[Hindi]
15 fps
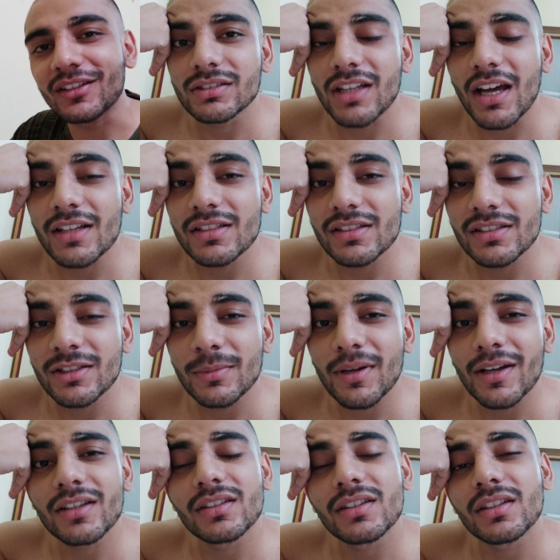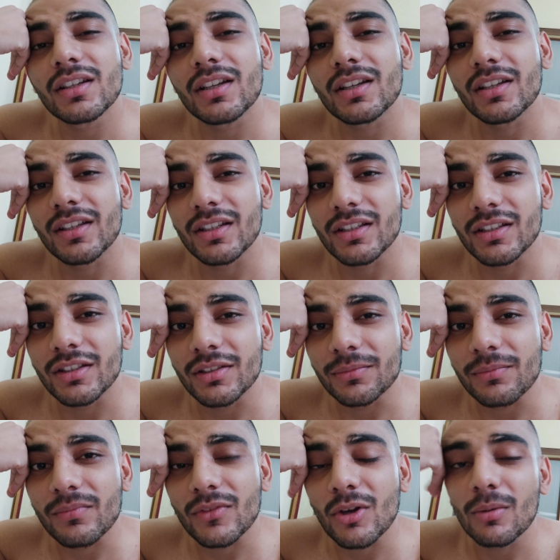चार चीज़ें बाकी थी करने के लिए
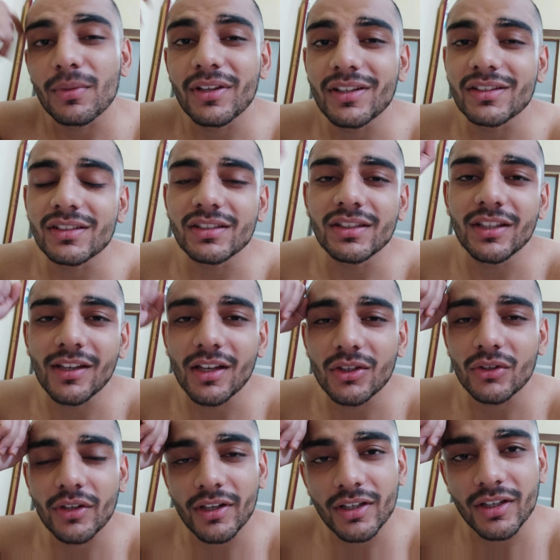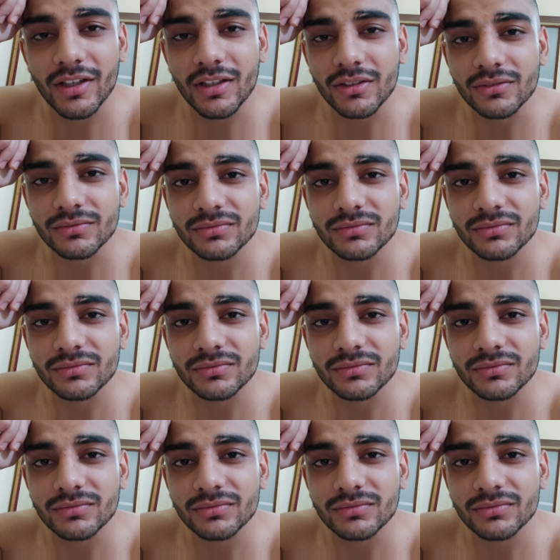और मैंने तीन ही कैलकुलेट करा